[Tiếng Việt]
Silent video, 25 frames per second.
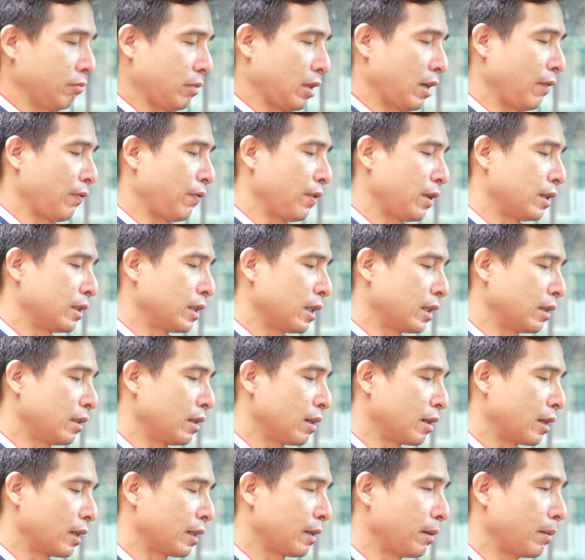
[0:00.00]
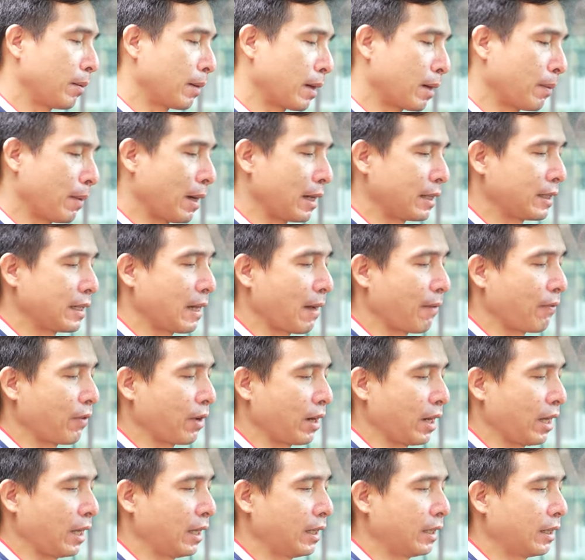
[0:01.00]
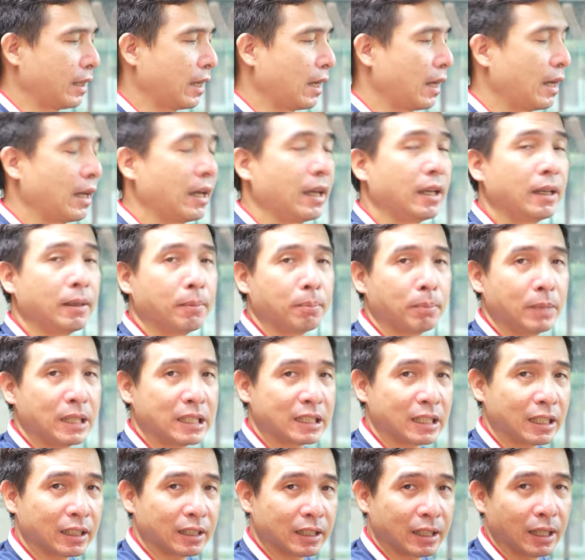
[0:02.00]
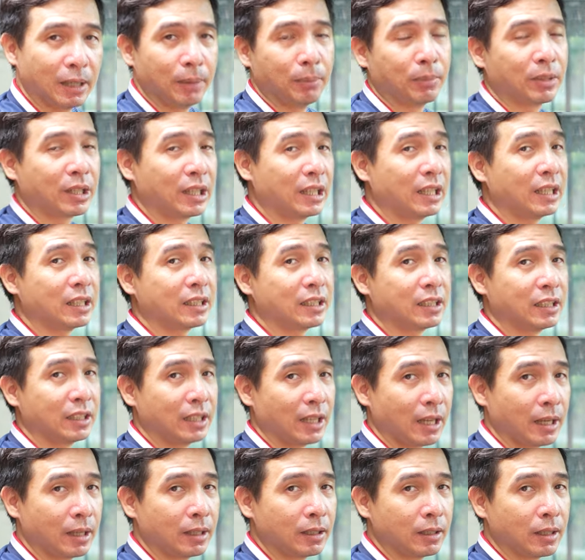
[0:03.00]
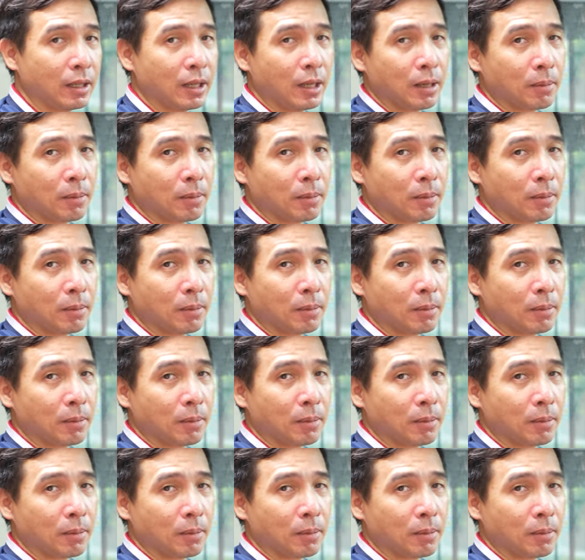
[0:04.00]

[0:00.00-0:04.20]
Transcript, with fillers: cái phần dẫn đường này khi mà các bạn chạm vào này đấy mình sẽ tìm cái địa chỉ đến